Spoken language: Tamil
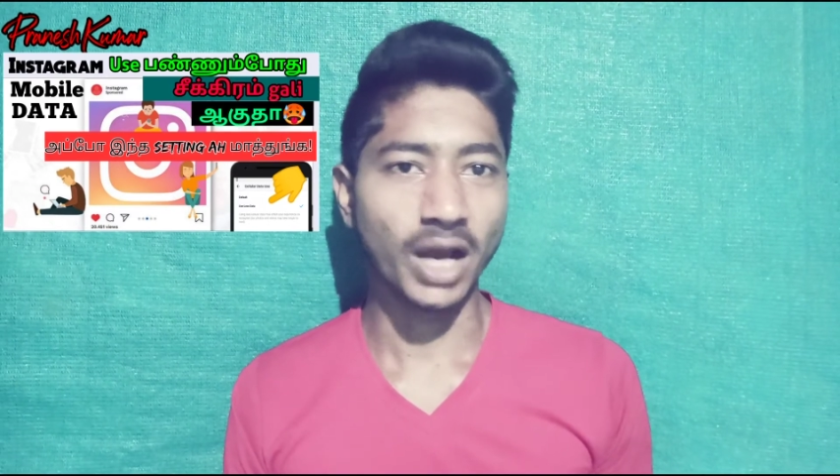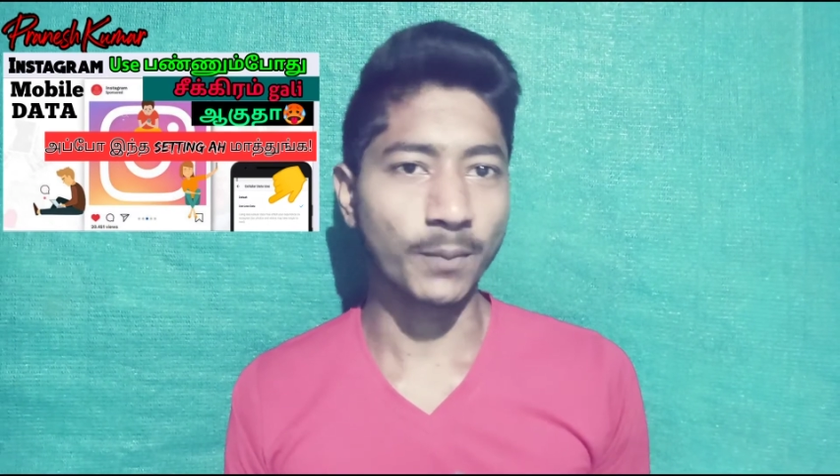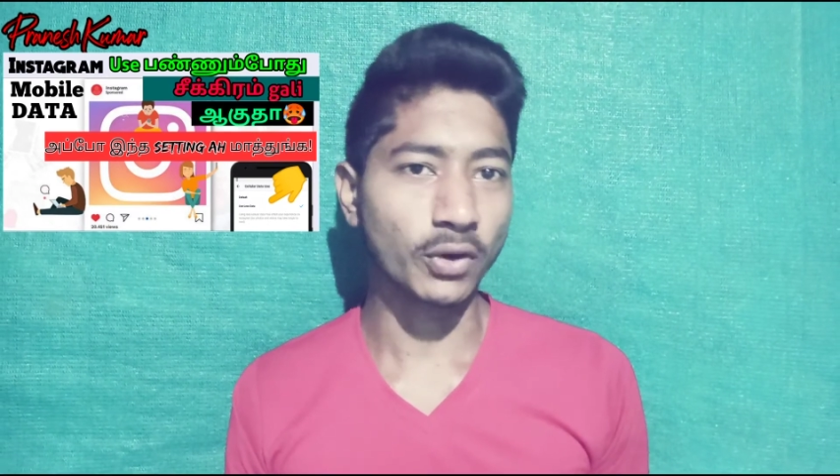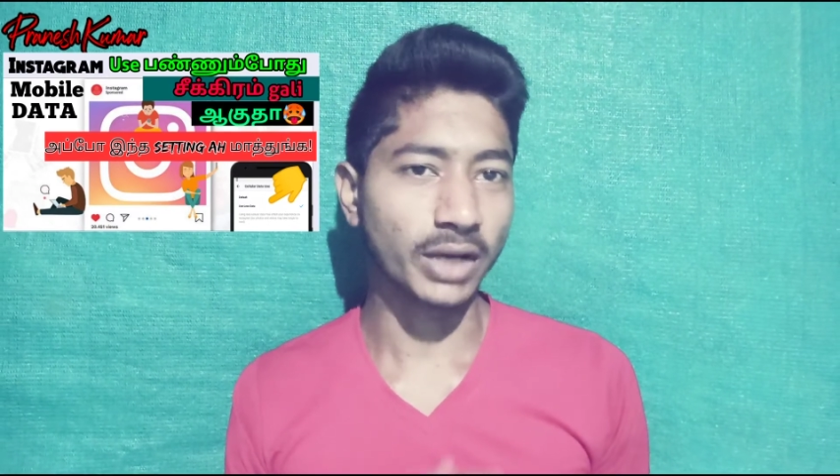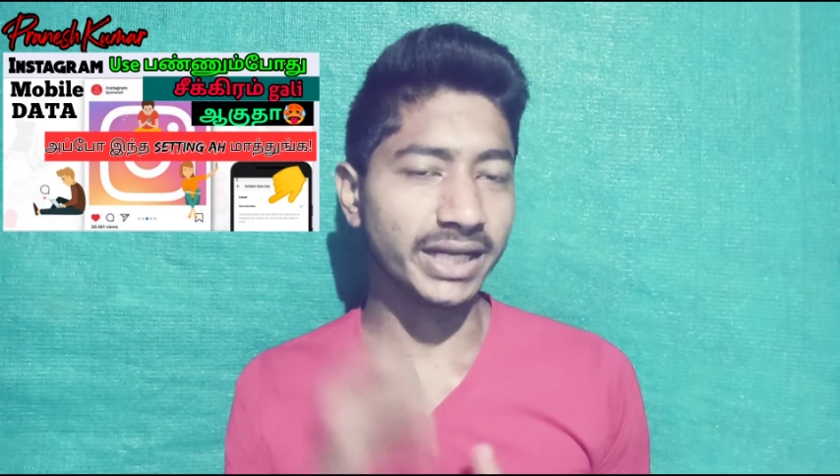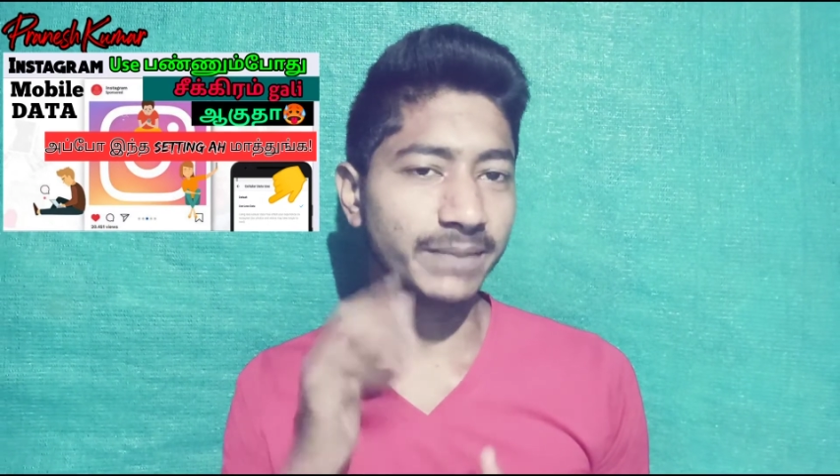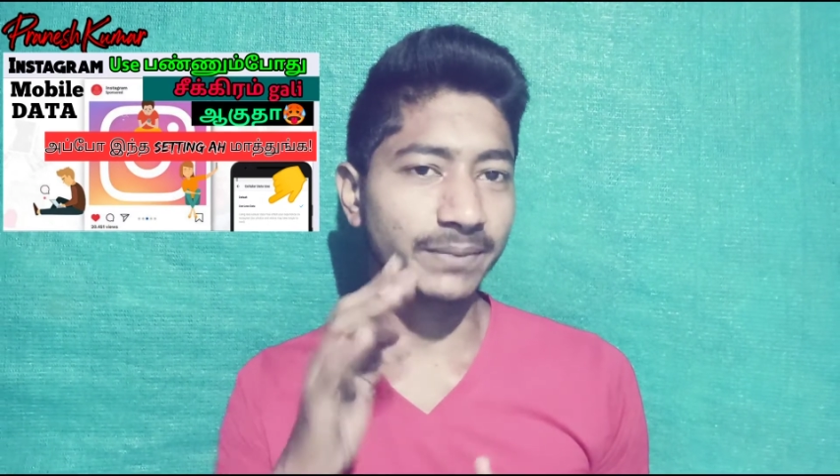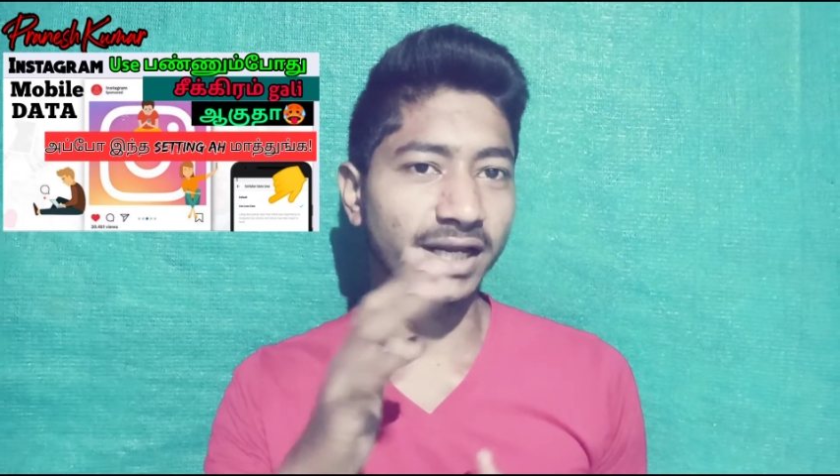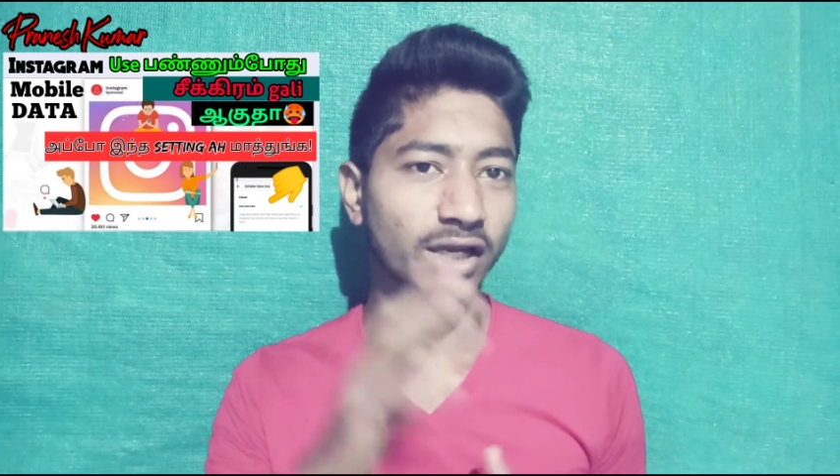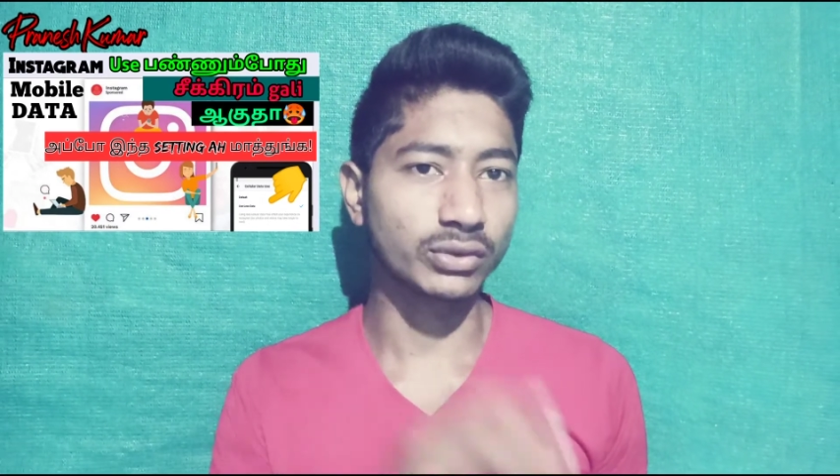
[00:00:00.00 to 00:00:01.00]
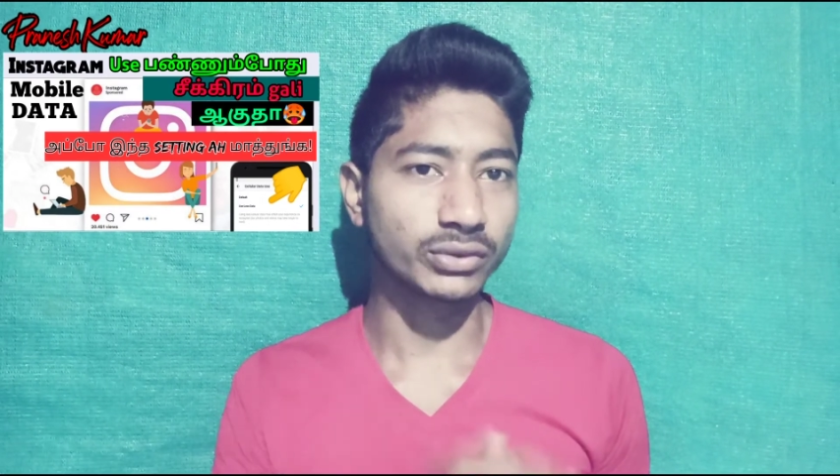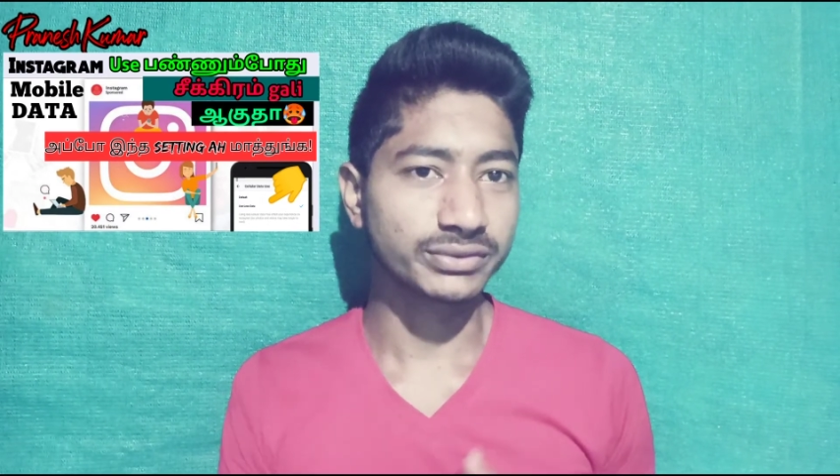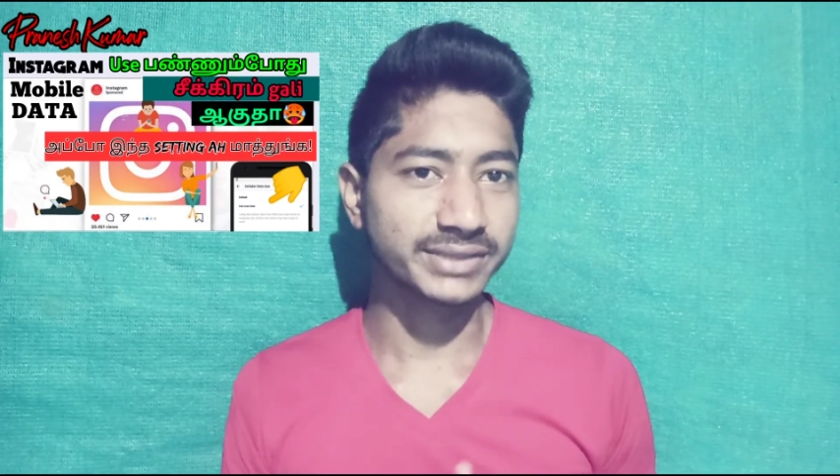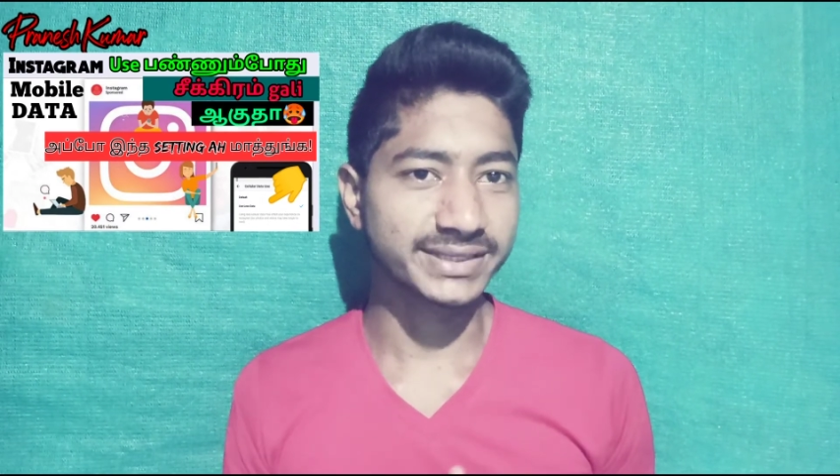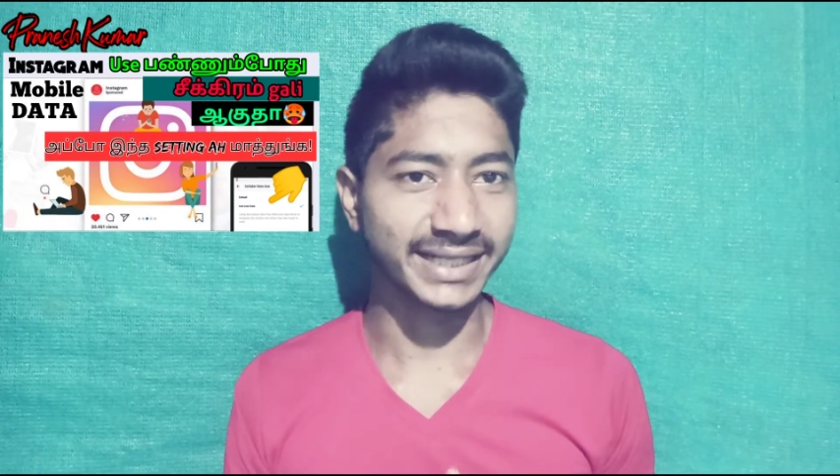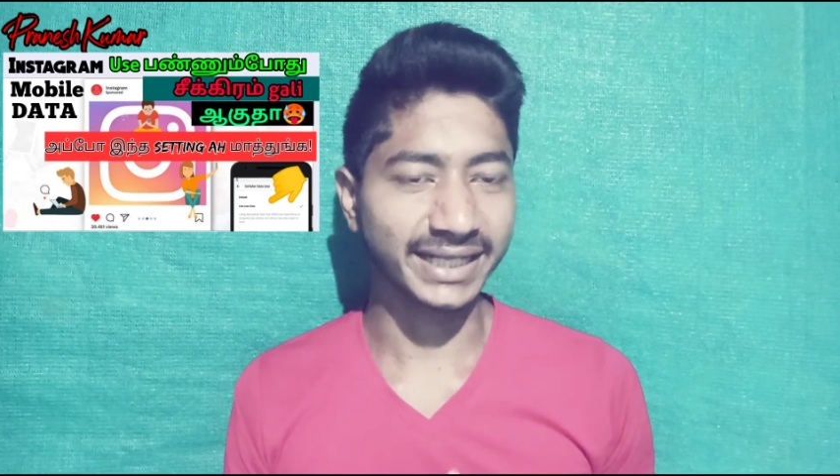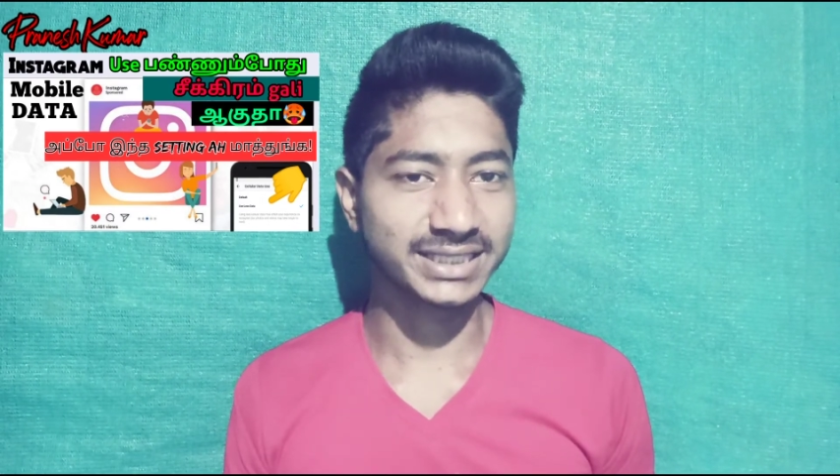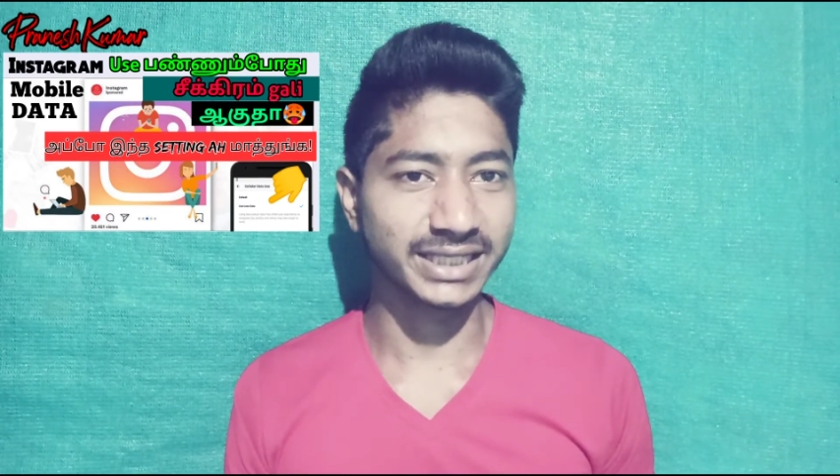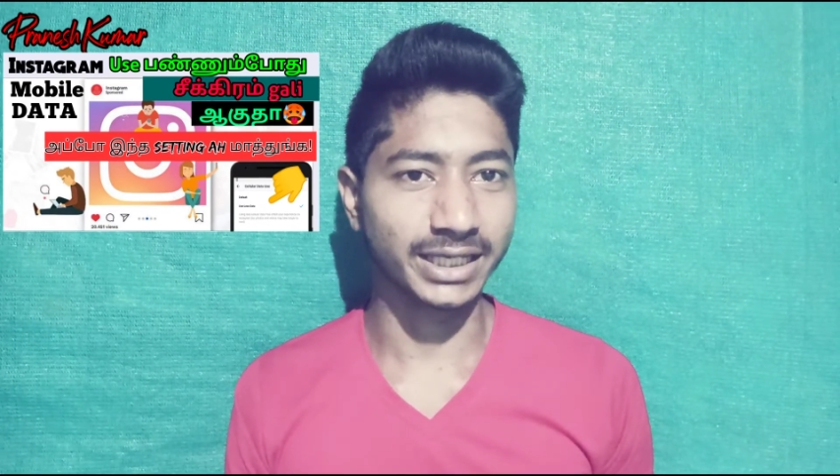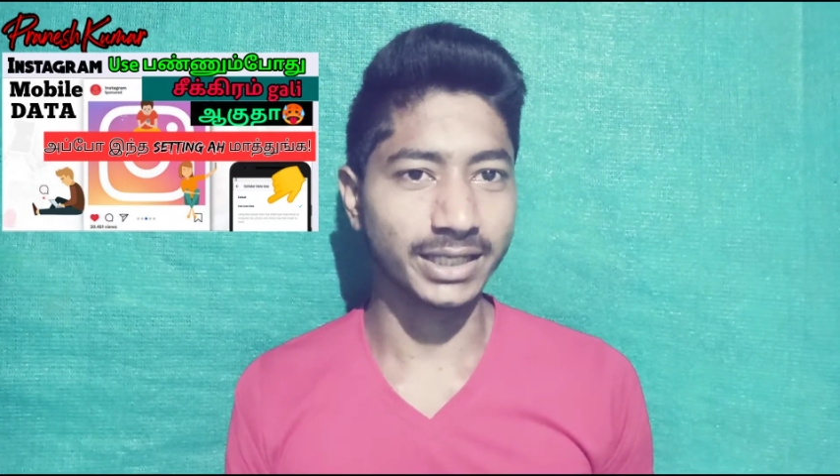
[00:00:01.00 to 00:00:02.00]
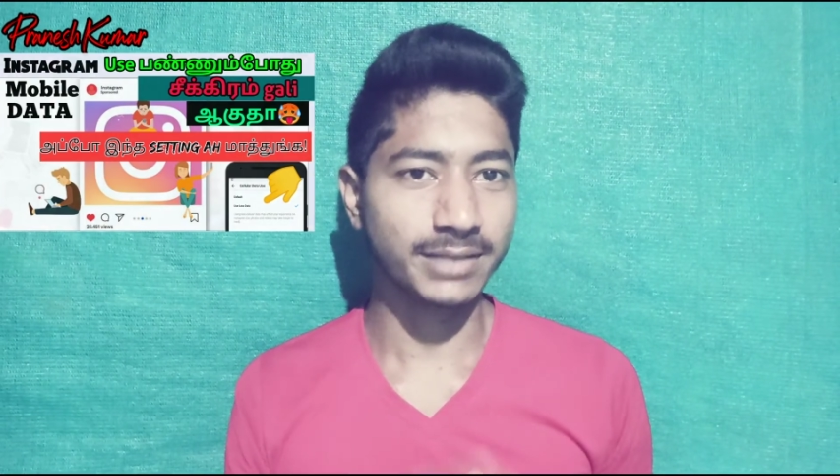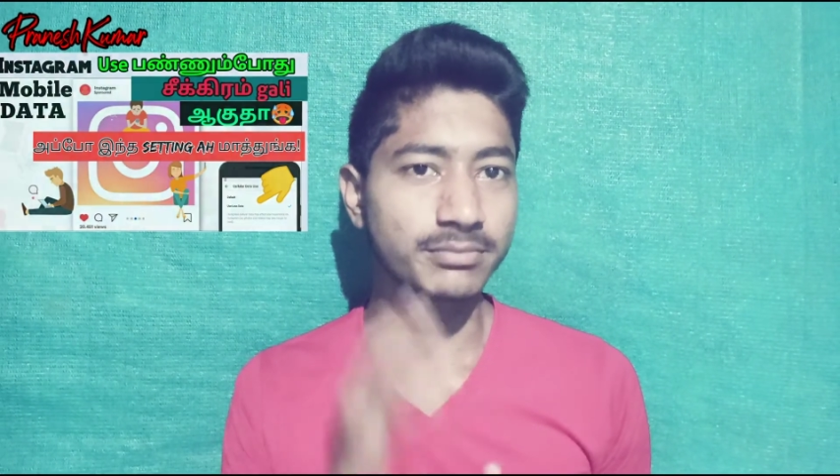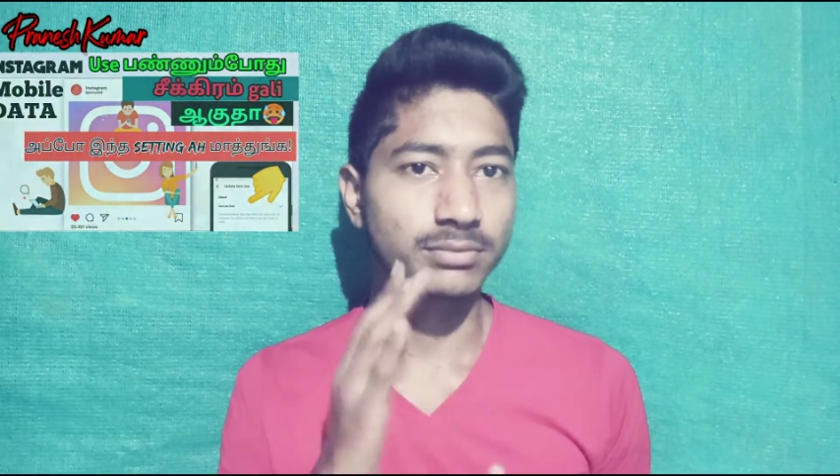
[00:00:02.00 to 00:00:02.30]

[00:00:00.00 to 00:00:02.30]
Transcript: அப்போது கண்டிப்பாக எல்லோரும் இந்த செட்டிங்ஸ் நீங்கள்